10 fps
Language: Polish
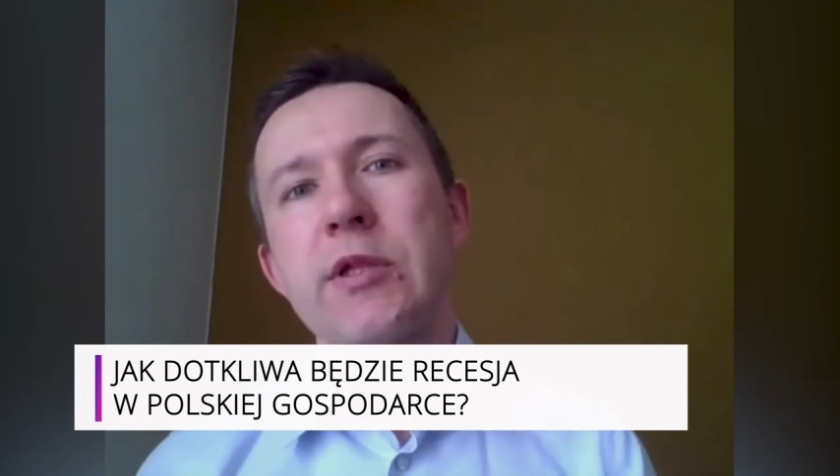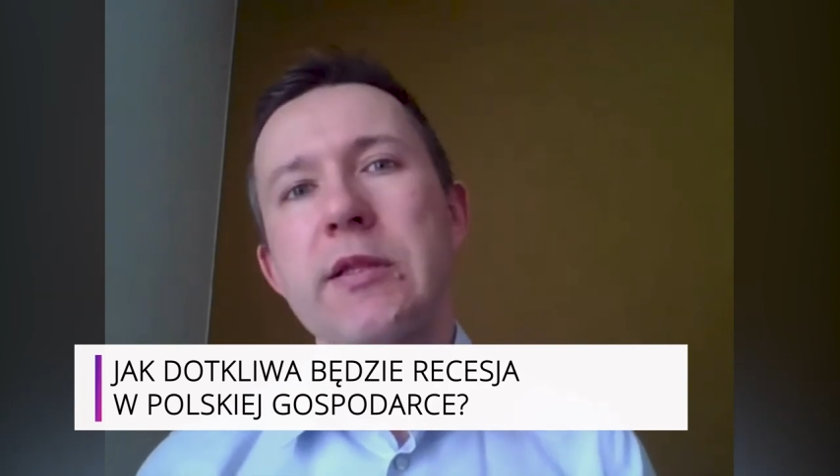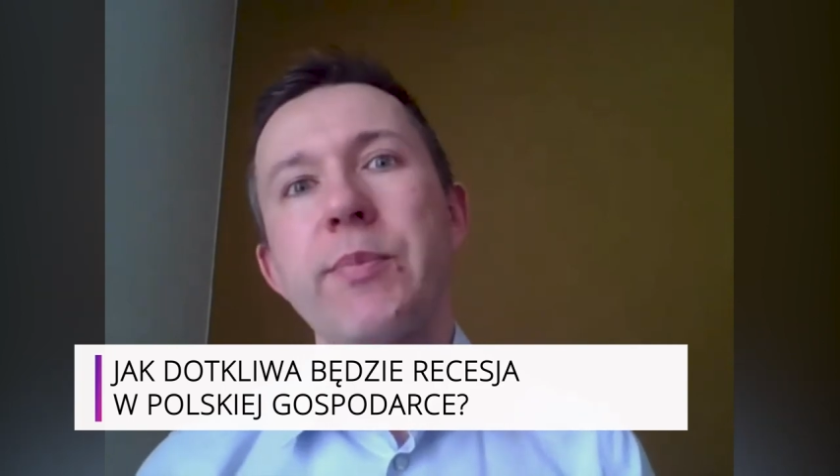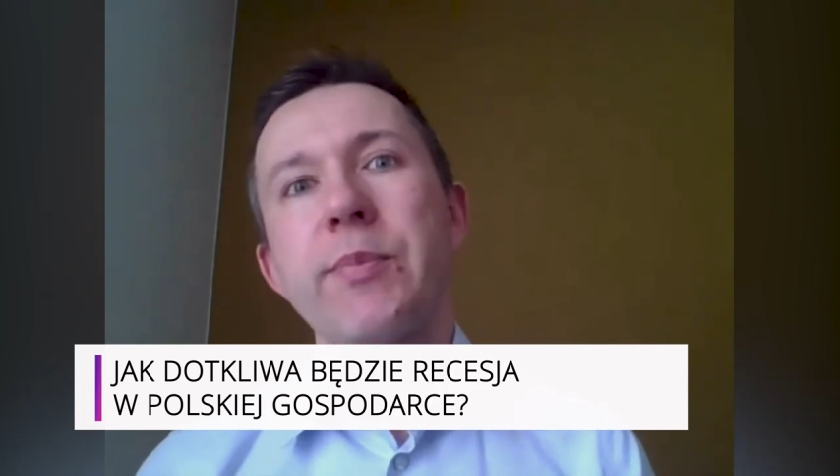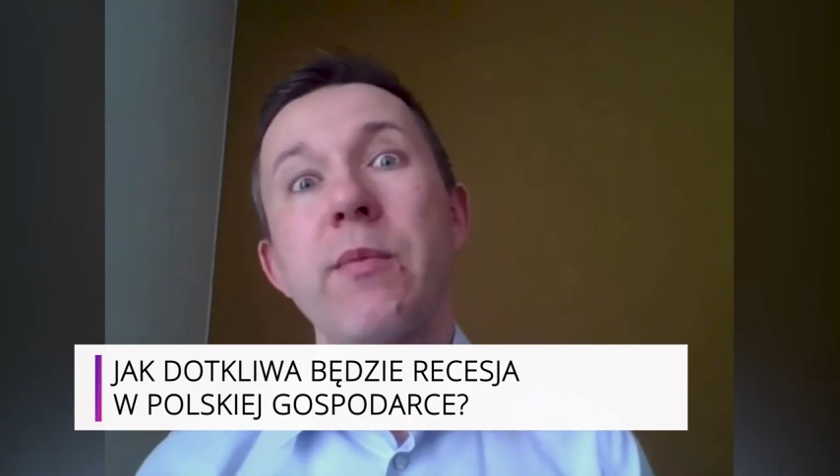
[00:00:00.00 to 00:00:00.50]
no
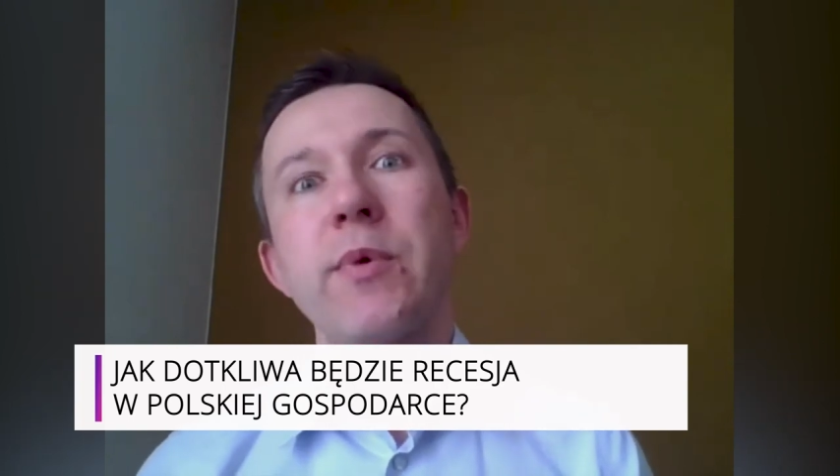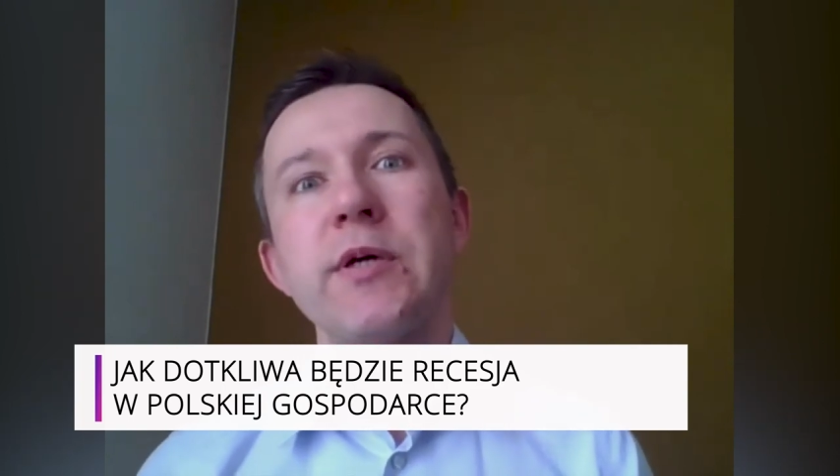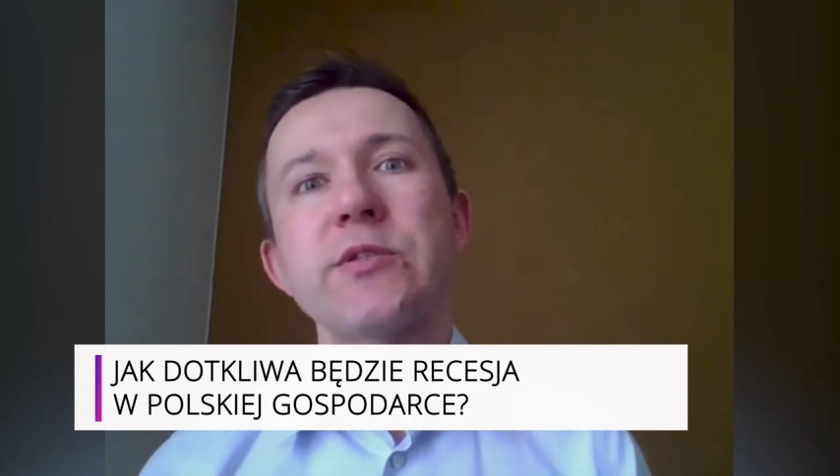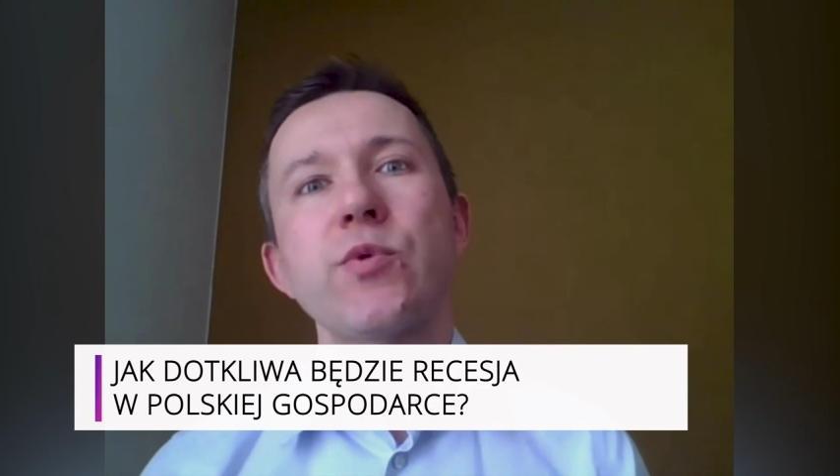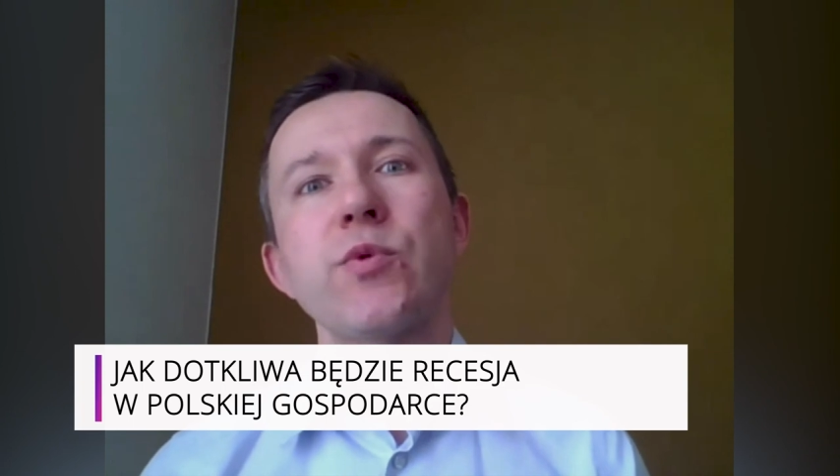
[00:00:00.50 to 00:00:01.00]
na
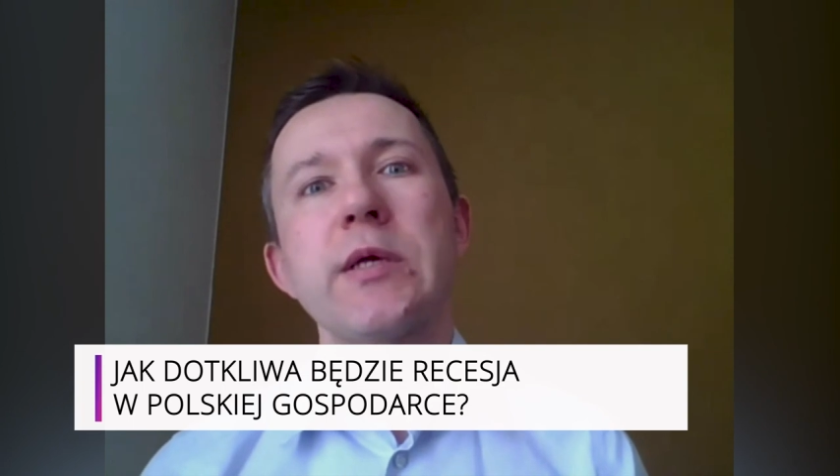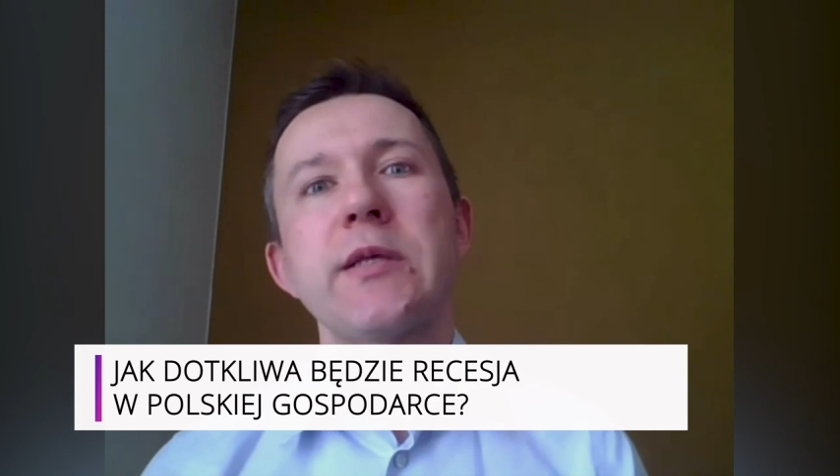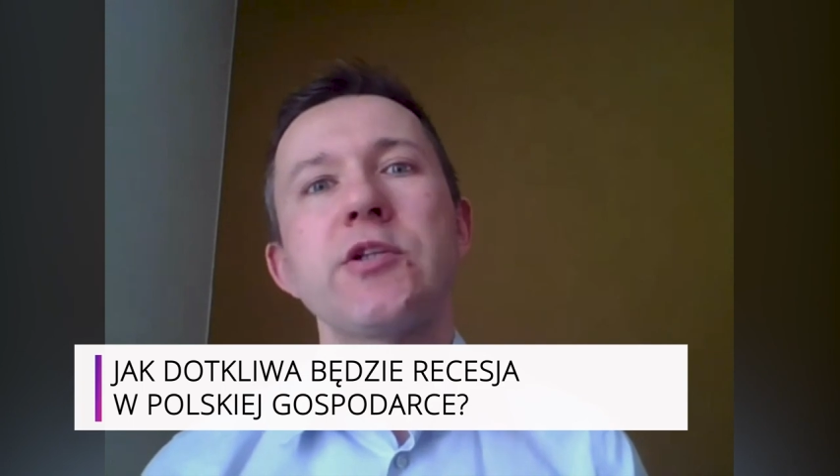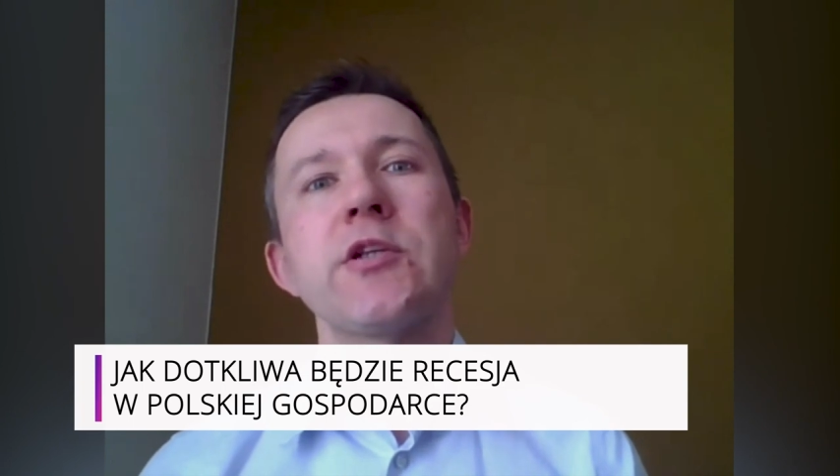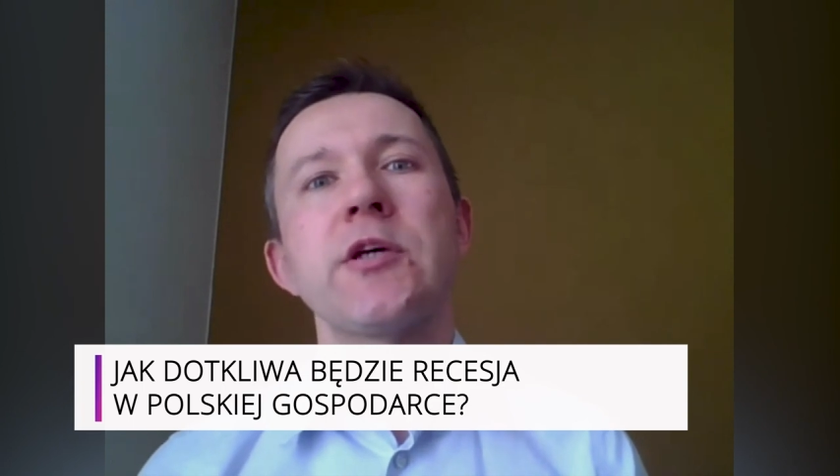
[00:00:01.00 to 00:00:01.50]
PKB
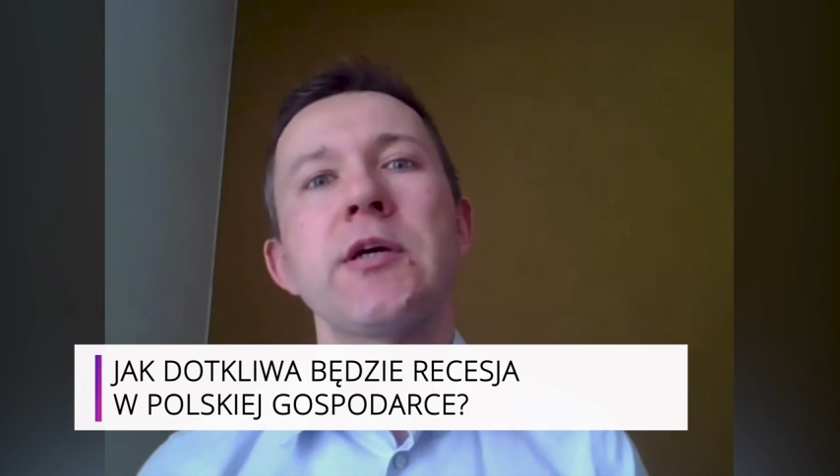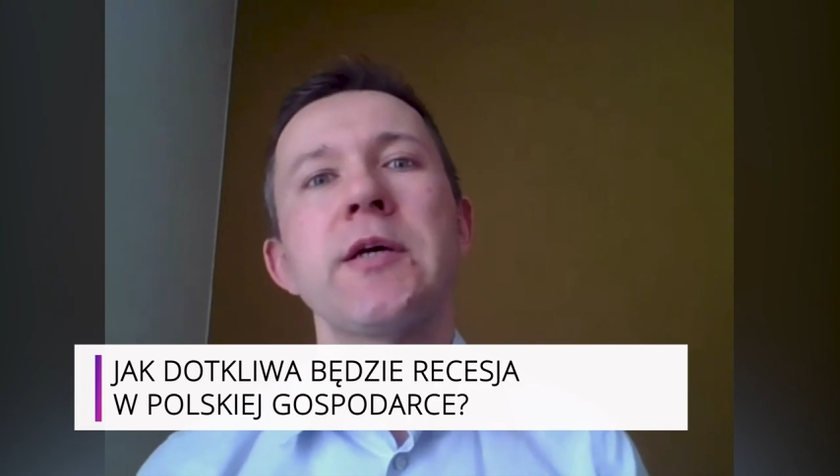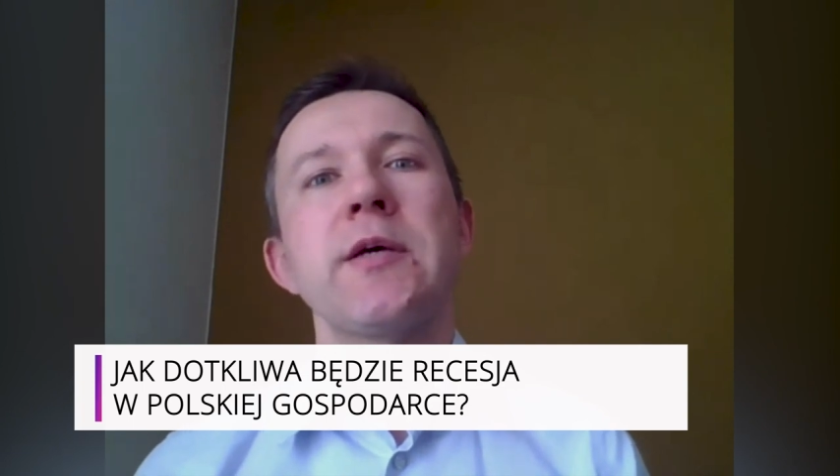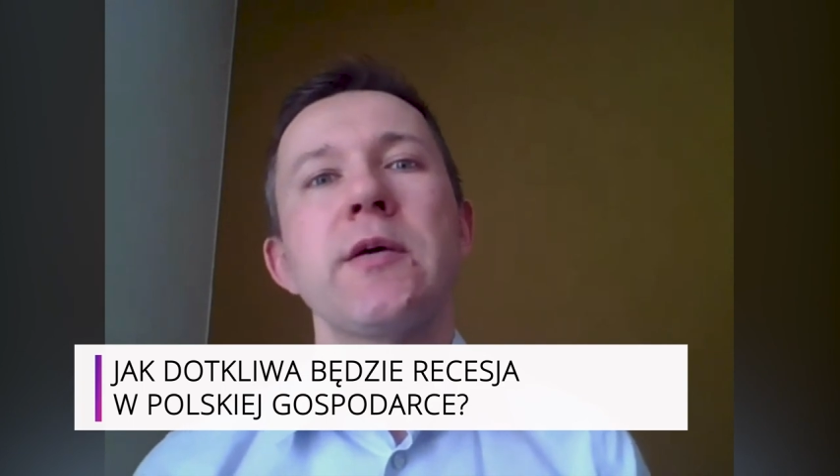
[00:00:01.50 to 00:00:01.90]
składa się